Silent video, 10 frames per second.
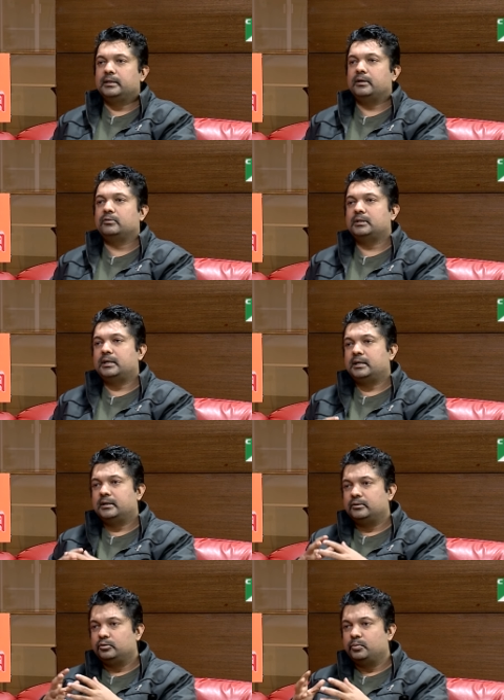কেন তারা
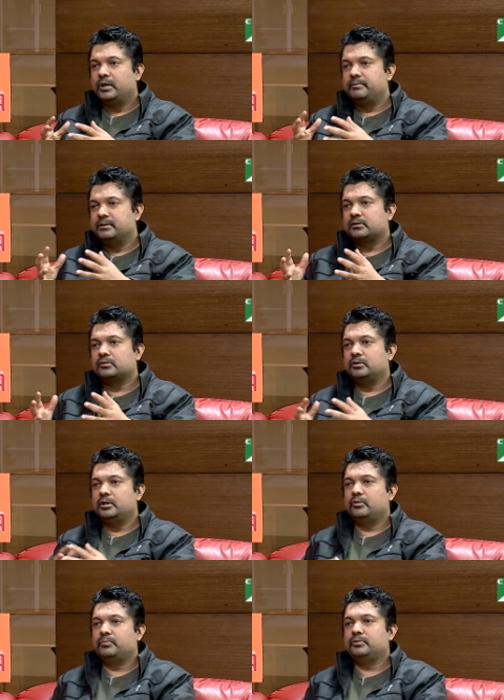দুবাই বা সৌদি
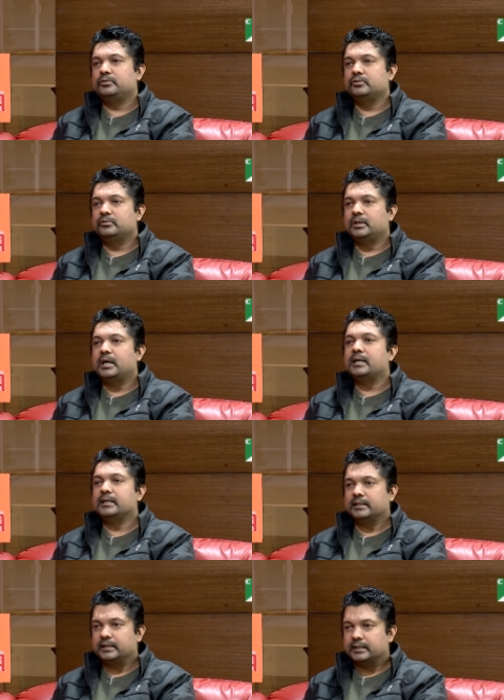আরব পর্যন্ত গিয়ে
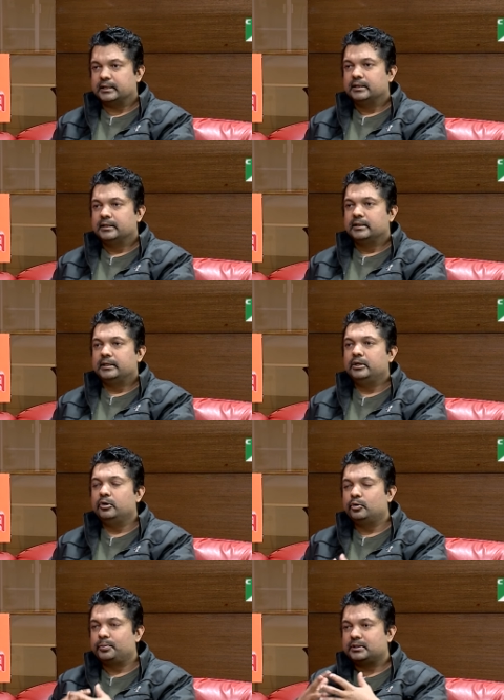আটকে থাকে
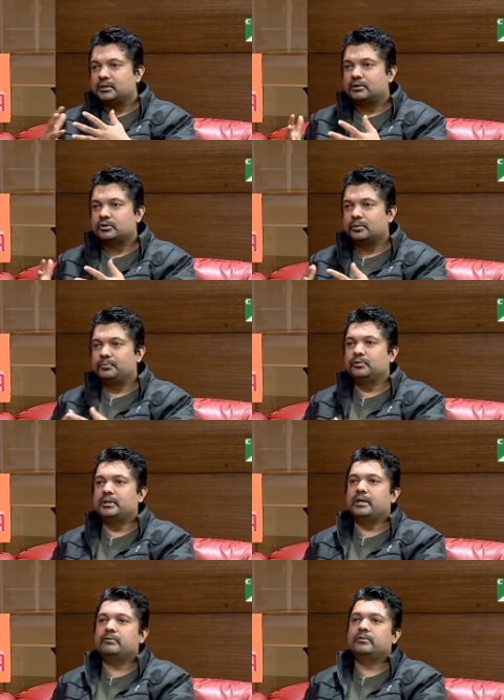ইউরোপে যাওয়ার স্বপ্নটা
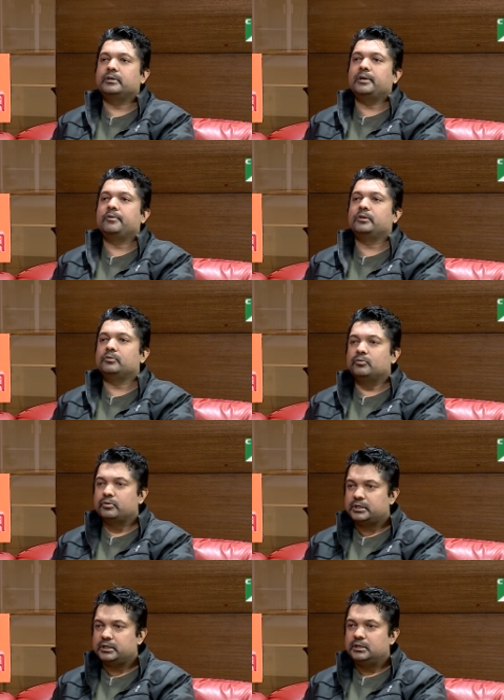এখনও কেন এত
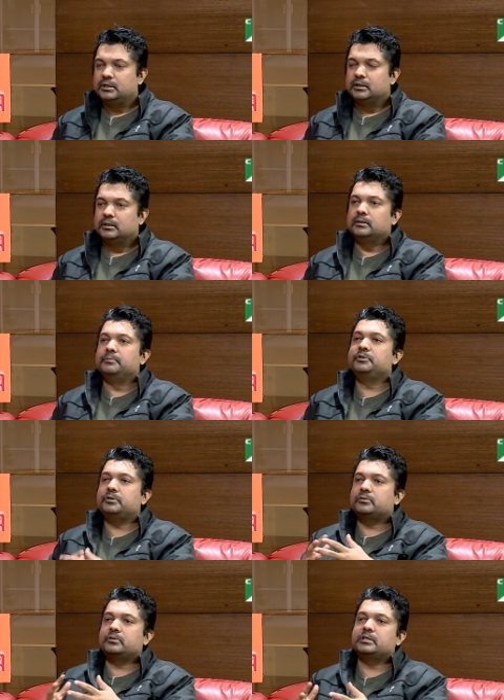কঠিন
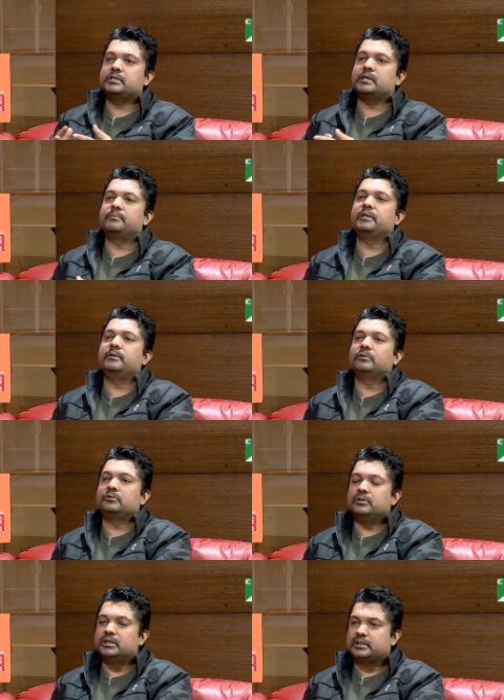বিশেষ করে জার্মানির মতো
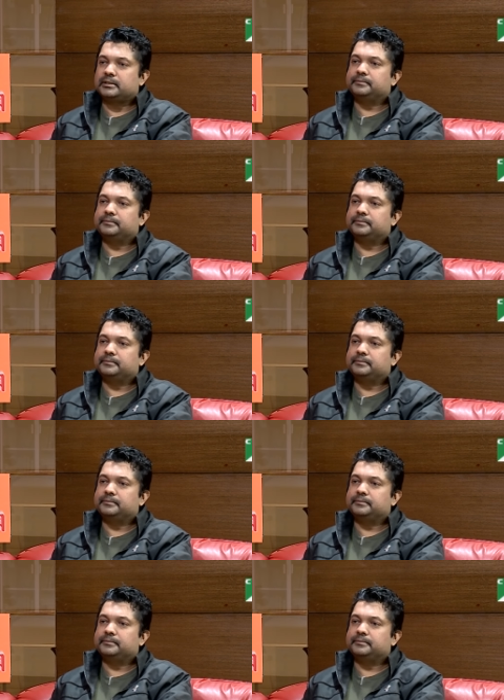দেশে